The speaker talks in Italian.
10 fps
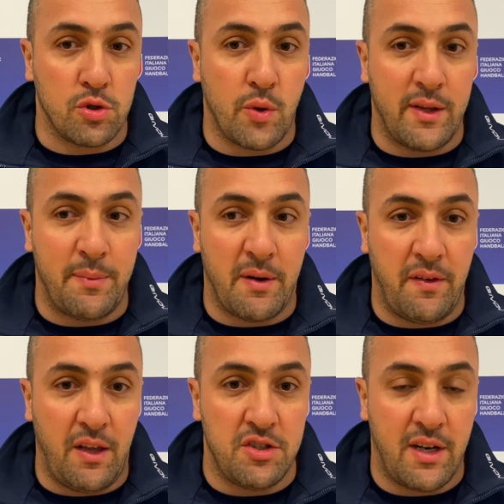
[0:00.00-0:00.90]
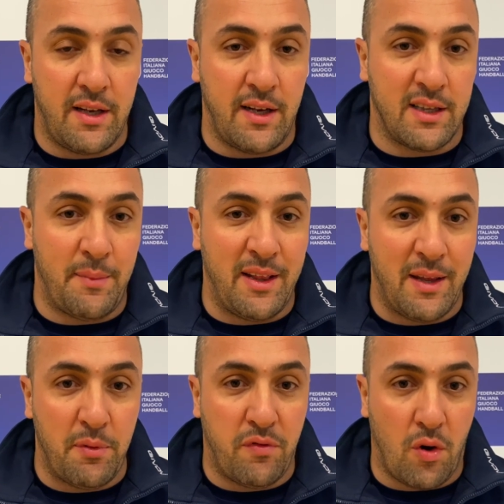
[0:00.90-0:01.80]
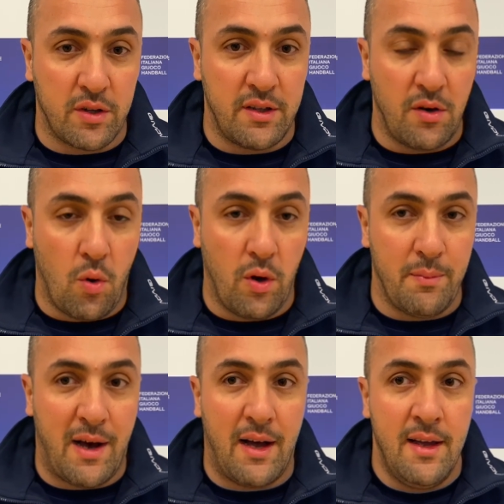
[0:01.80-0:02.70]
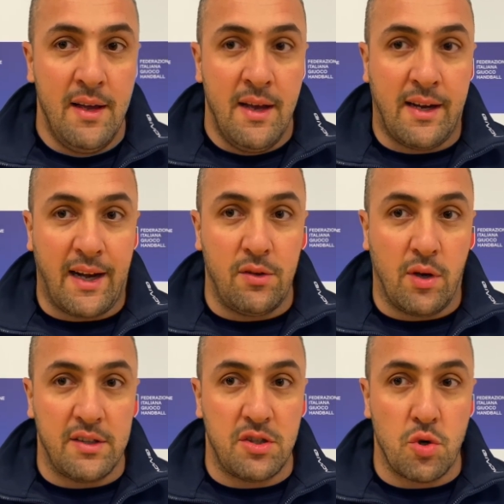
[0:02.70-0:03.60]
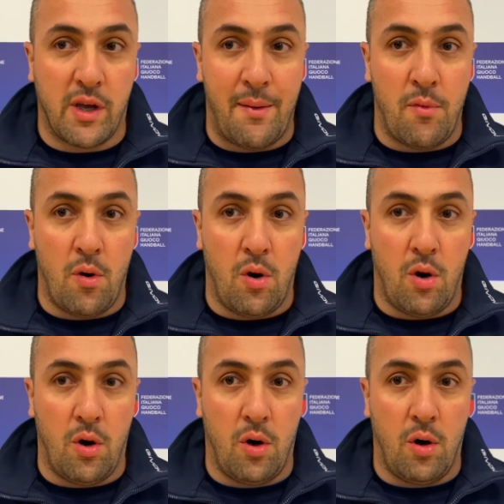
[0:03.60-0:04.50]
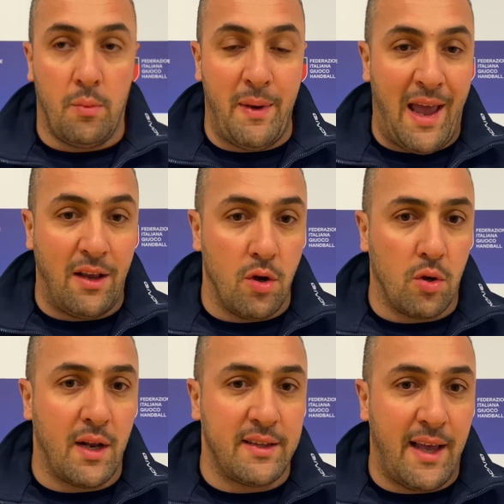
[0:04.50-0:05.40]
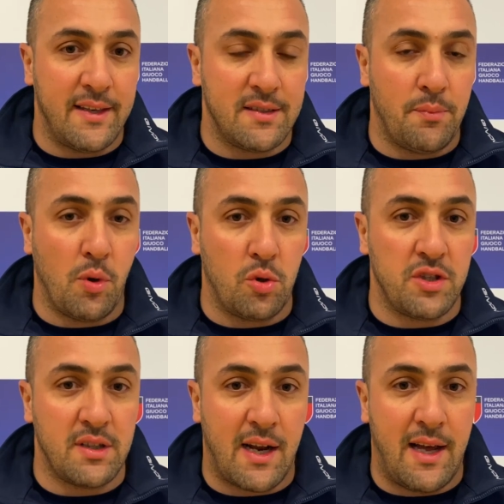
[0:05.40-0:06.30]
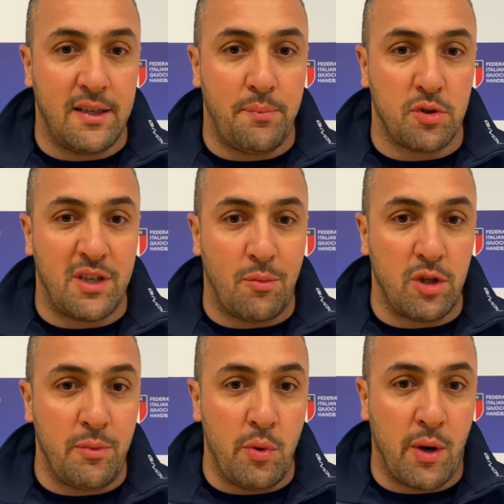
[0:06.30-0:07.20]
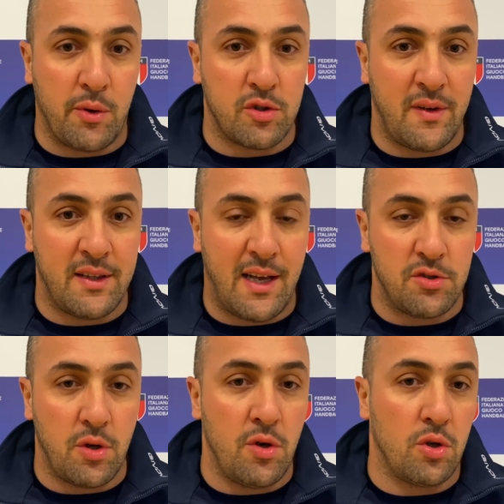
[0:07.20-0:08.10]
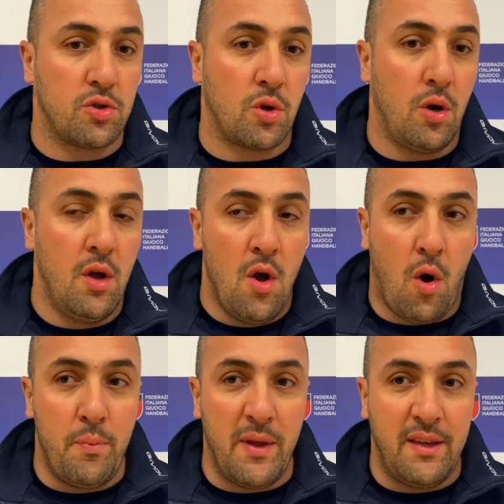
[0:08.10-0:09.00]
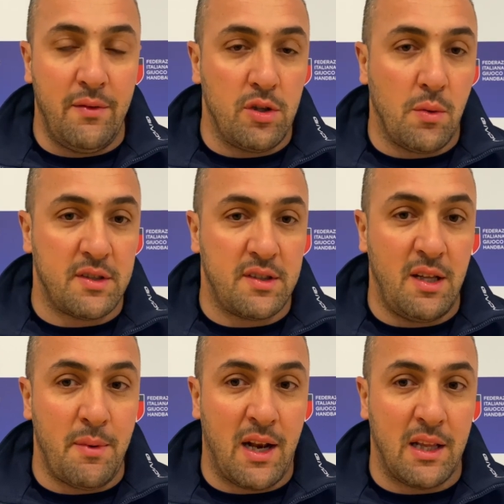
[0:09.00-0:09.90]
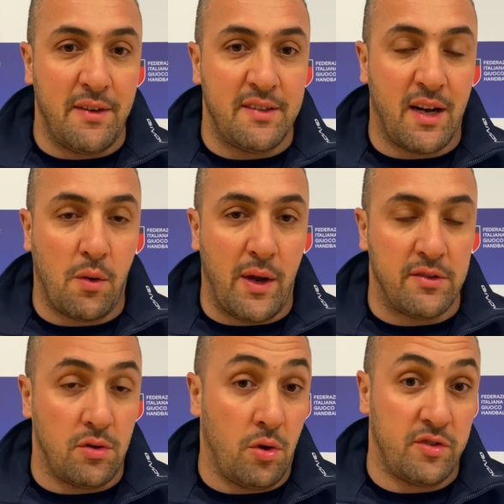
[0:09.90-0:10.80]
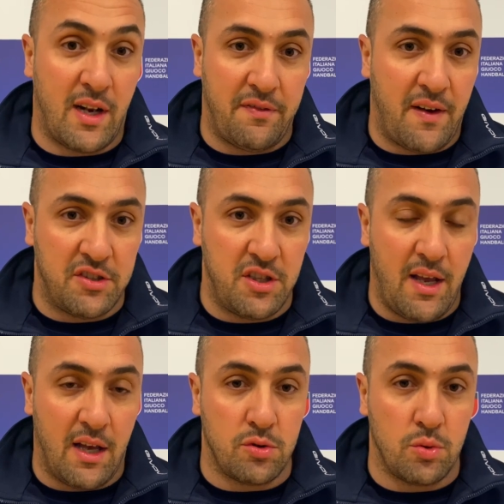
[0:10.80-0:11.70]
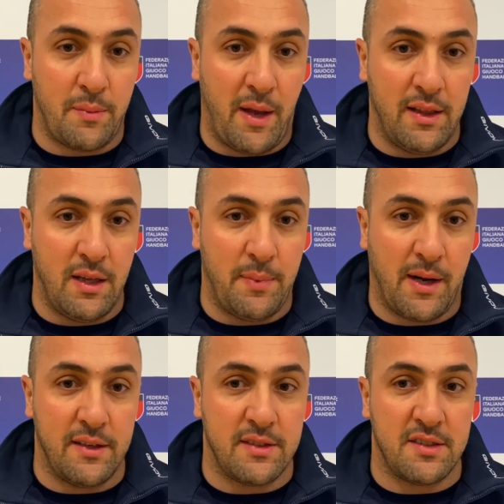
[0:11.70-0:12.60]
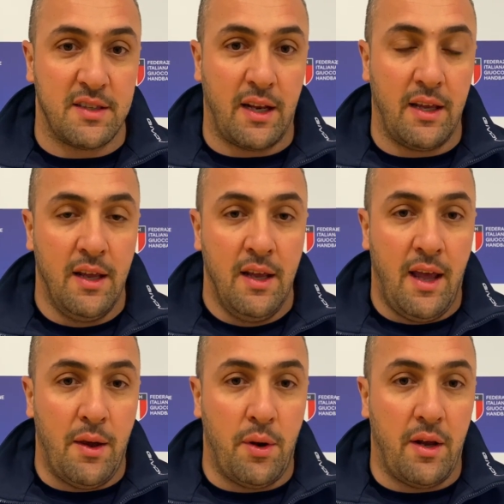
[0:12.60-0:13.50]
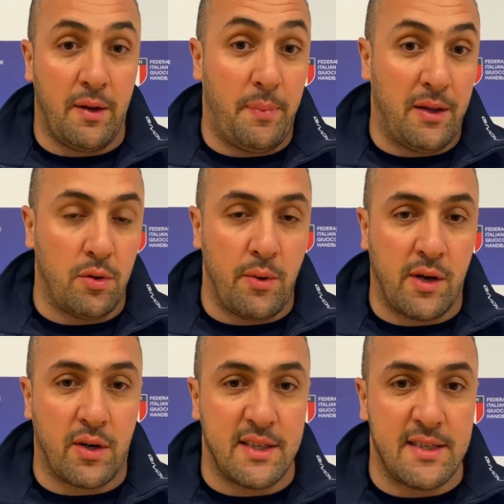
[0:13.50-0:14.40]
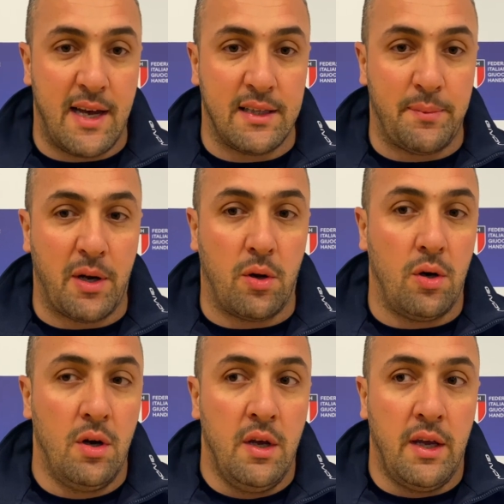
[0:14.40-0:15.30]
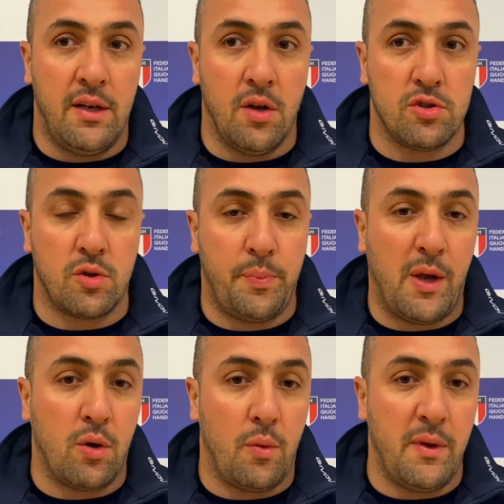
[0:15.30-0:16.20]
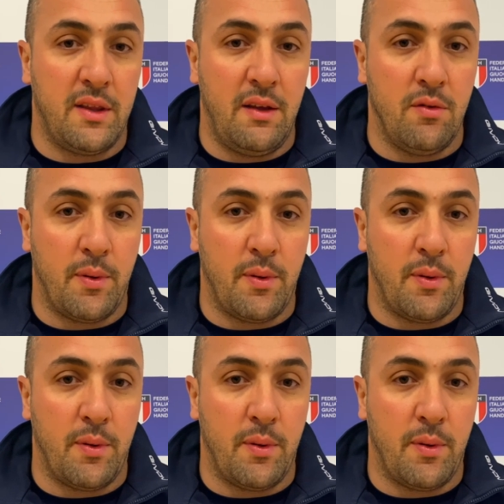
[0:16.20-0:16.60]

costruite per vincere, nettamente più forte di noi, ma credo che se giochiamo meglio, con la testa, più concentrati, possiamo dobbiamo diminuire questo vantaggio, e il nostro obiettivo di questa settimana deve essere questo. Non sarà facile assolutamente perché Sassari, è ripeto, è una corazzata, però il nostro piccolo obiettivo